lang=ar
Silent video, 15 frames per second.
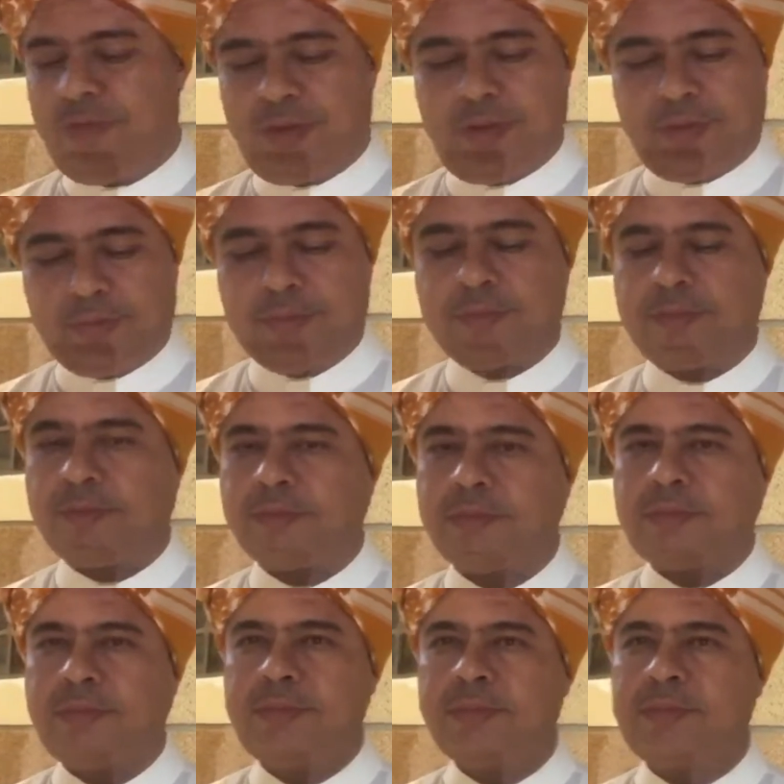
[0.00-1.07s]
ان شاء الله
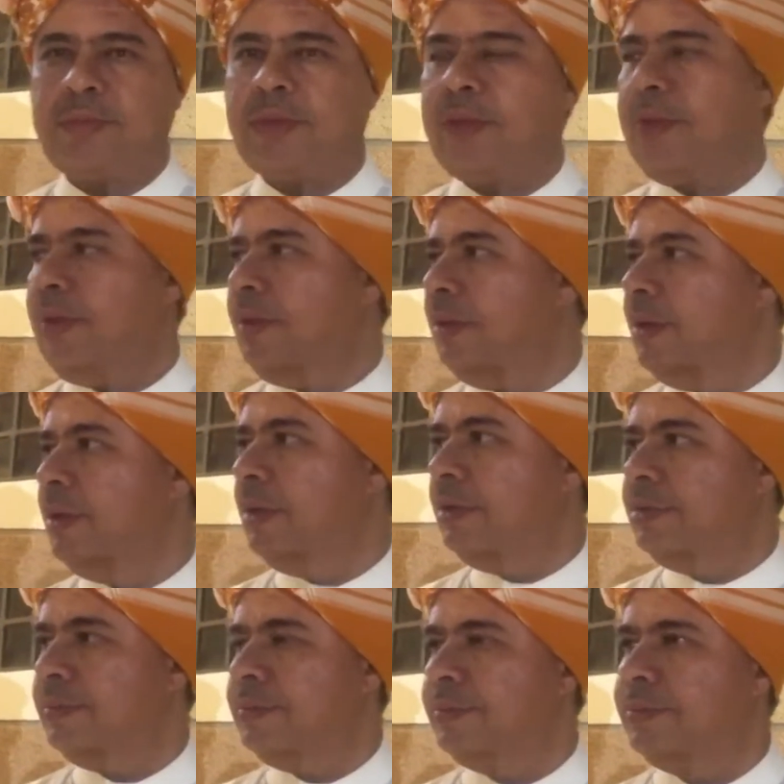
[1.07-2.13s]
حي آه،
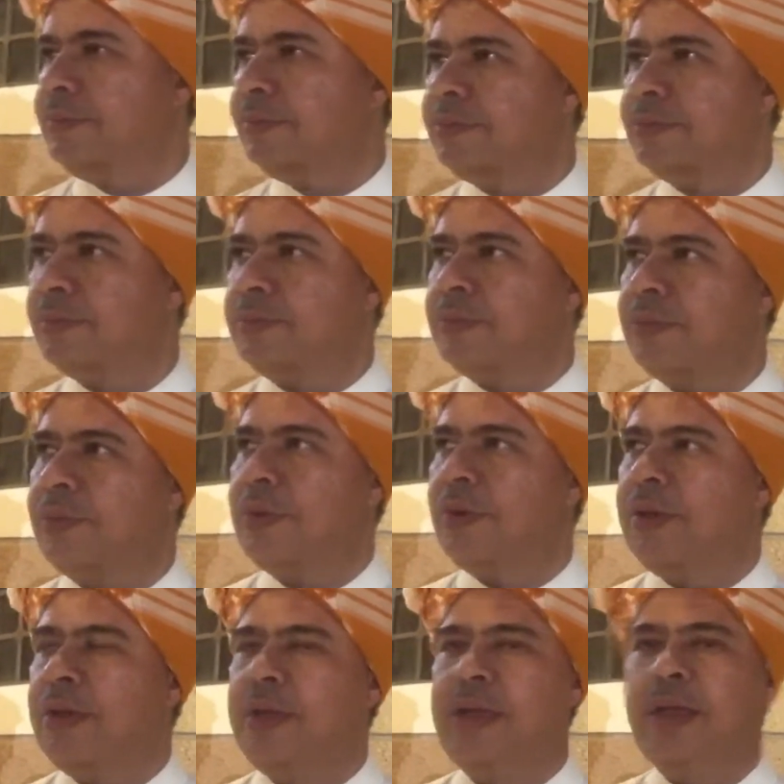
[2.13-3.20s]
حيكون في كتب اخرى عن
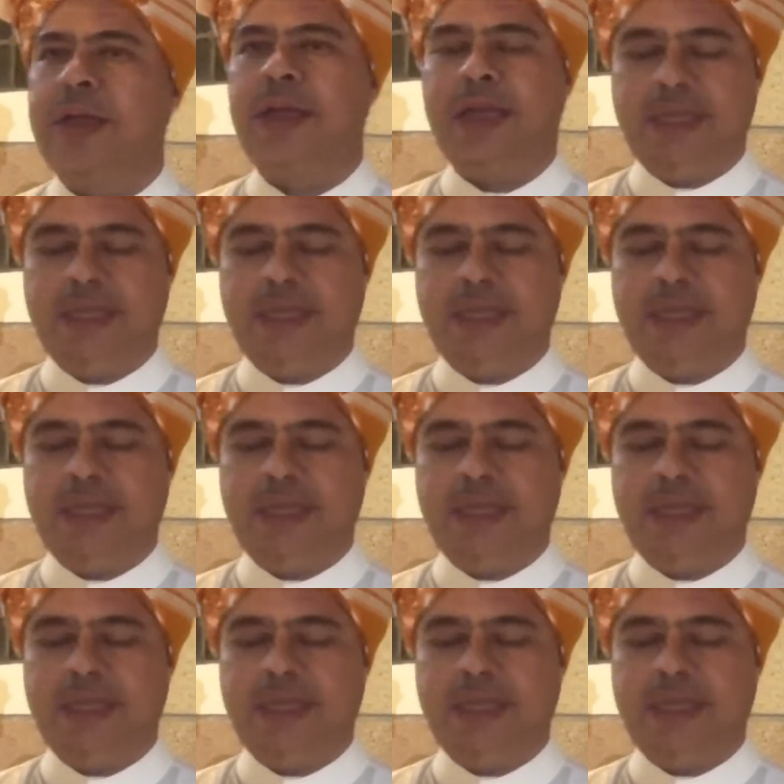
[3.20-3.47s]
نفس ال